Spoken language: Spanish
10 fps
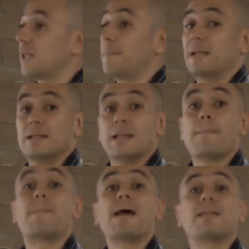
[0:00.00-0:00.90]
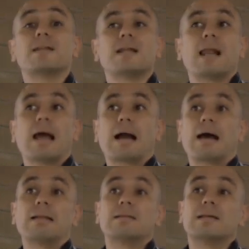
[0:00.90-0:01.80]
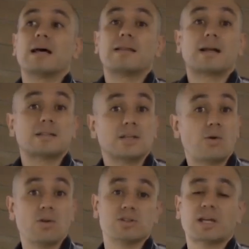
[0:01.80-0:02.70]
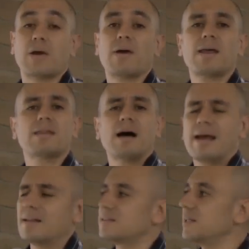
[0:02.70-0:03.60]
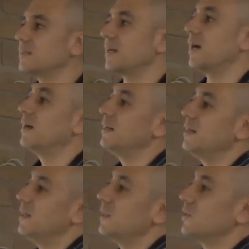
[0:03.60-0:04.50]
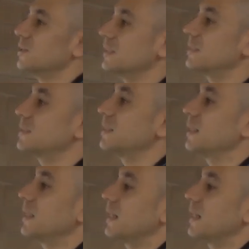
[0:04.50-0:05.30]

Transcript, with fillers: también dependen de la cantidad de artículos que venda, etc. Entonces,